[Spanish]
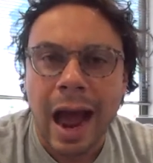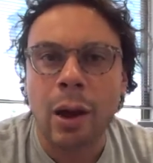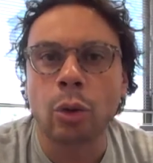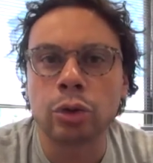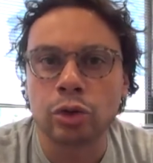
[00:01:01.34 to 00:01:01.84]
a
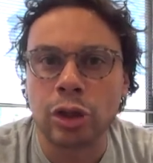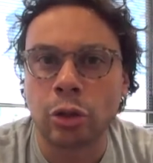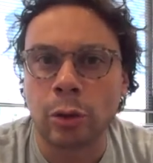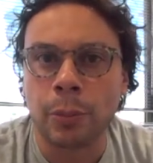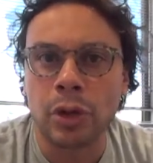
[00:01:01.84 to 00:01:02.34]
otro
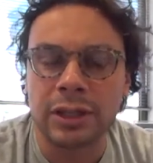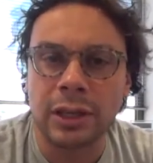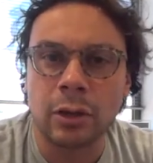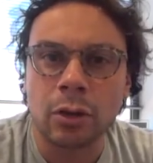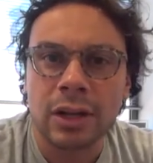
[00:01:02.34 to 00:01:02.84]
sector
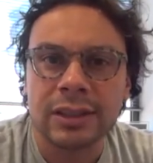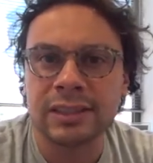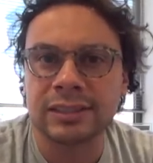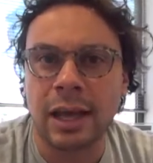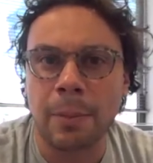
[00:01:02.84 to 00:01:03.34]
político de
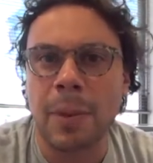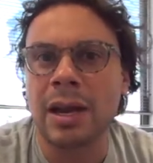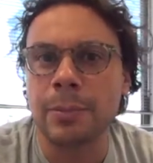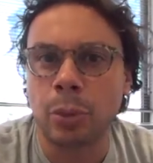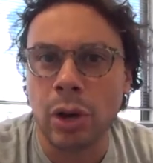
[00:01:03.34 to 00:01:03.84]
estar
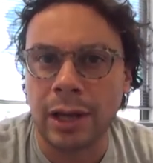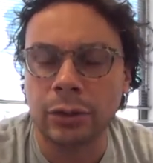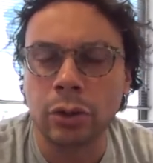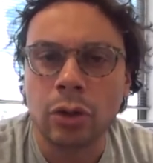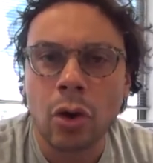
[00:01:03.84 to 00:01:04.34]

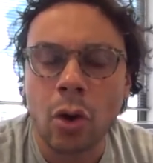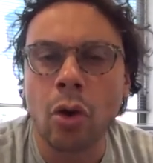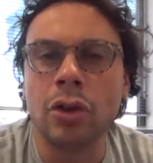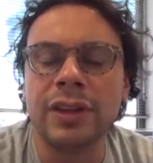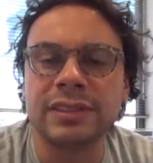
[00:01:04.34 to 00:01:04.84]
manipulando
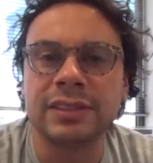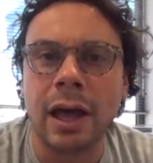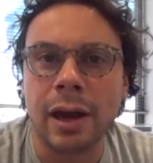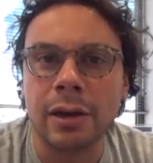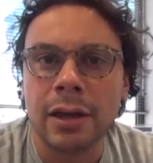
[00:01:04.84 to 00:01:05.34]
o de
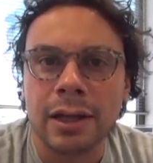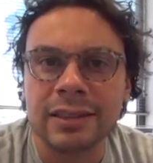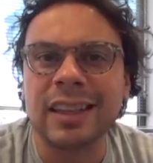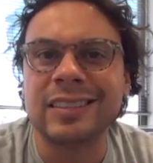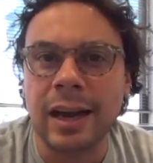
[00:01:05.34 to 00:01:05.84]
estar
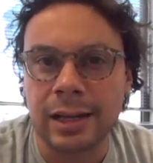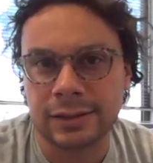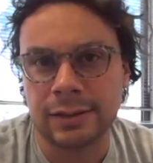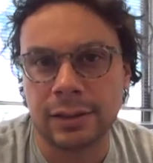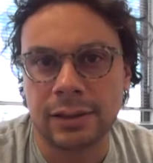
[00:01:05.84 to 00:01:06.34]

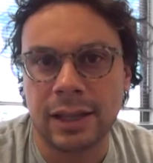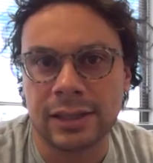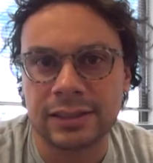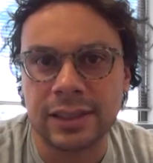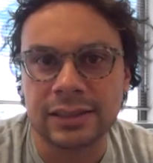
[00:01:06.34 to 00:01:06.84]
detrás
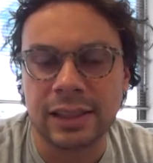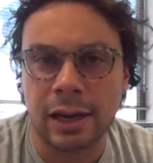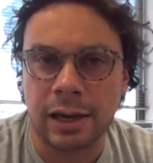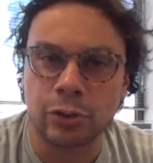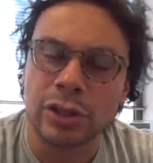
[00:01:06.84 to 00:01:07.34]
de estas
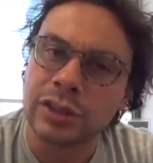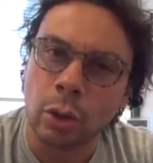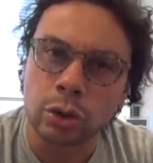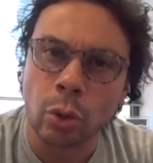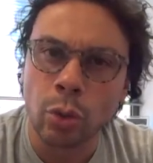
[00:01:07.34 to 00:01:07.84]
declaraciones de
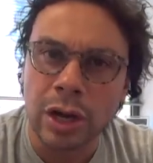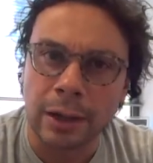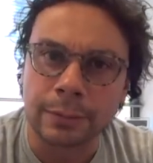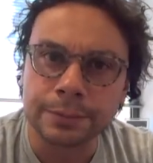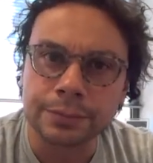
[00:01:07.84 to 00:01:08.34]
voto bula.
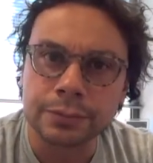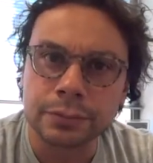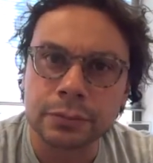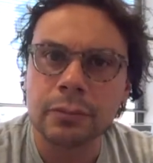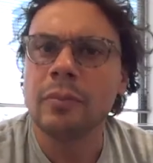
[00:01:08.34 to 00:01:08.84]

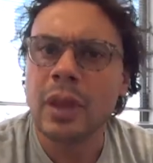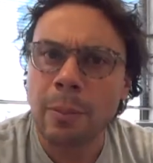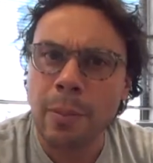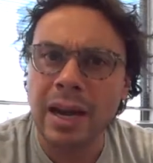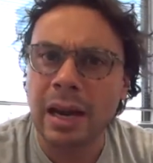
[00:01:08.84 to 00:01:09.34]

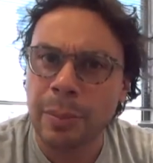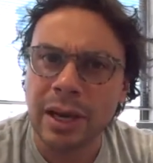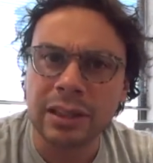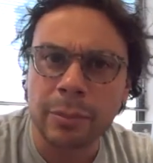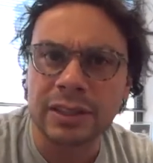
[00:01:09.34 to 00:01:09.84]
Vale la
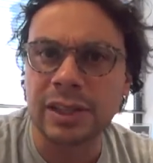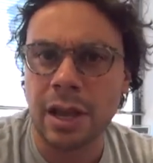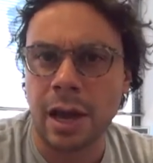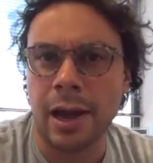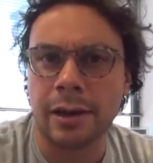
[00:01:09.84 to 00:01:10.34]
pena también
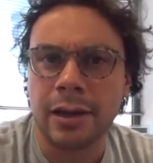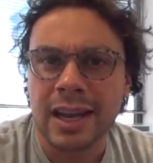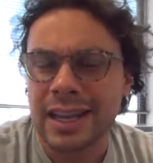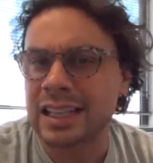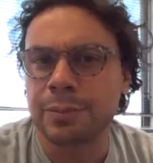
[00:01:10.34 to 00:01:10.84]

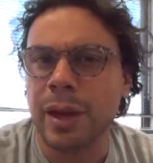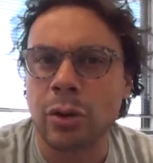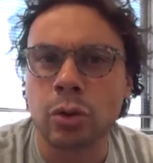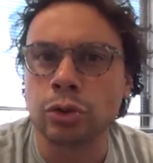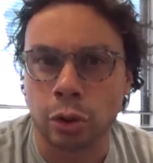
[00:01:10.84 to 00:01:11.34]
señalar que es
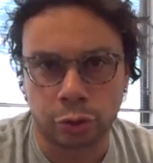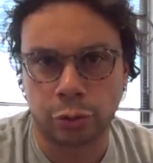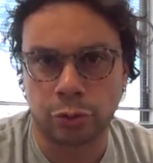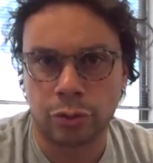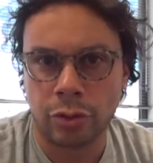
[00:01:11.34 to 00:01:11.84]

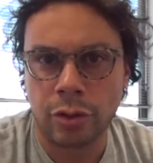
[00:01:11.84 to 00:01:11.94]
vergonzoso